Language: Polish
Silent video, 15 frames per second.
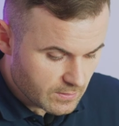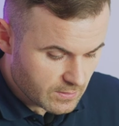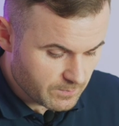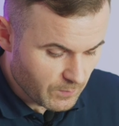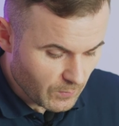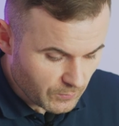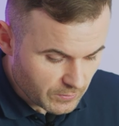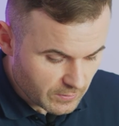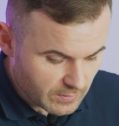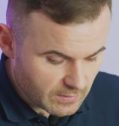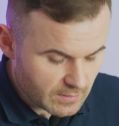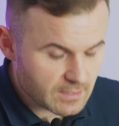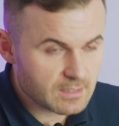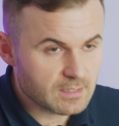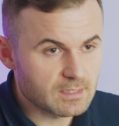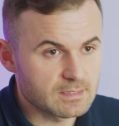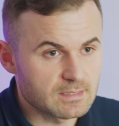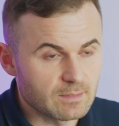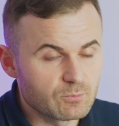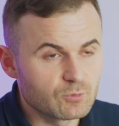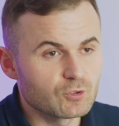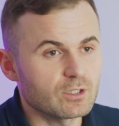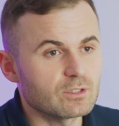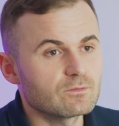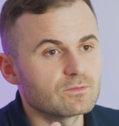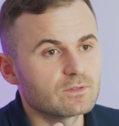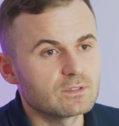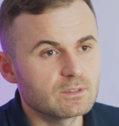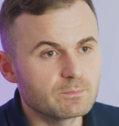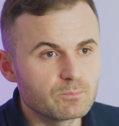Spojny zaburzają
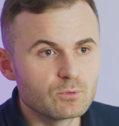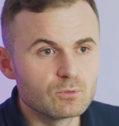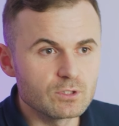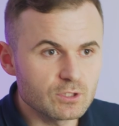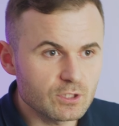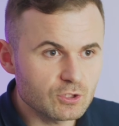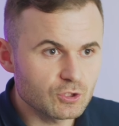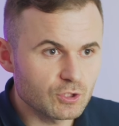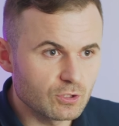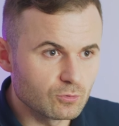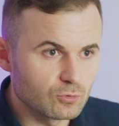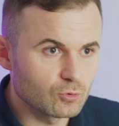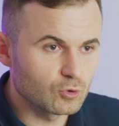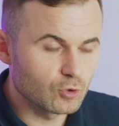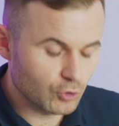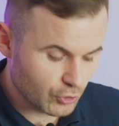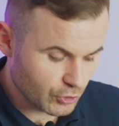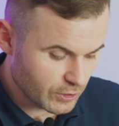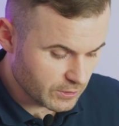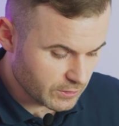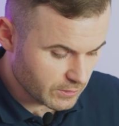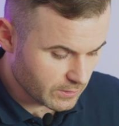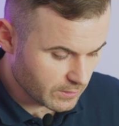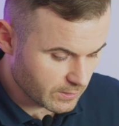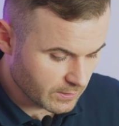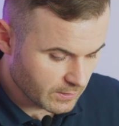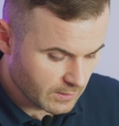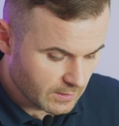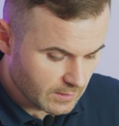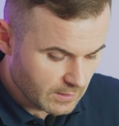wtedy płynięcie lutu do
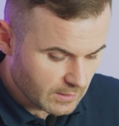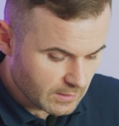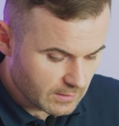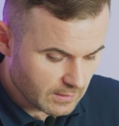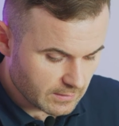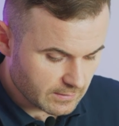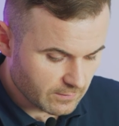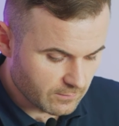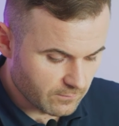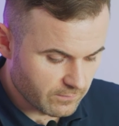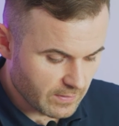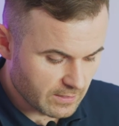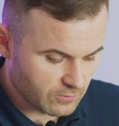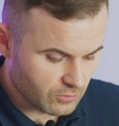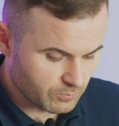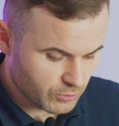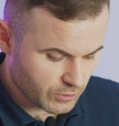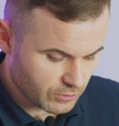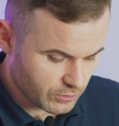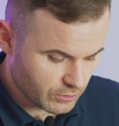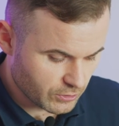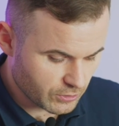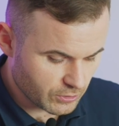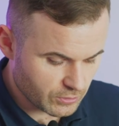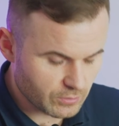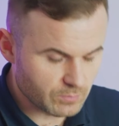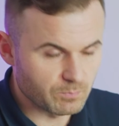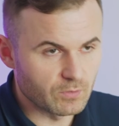szczeliny, dlatego warto przeczyścić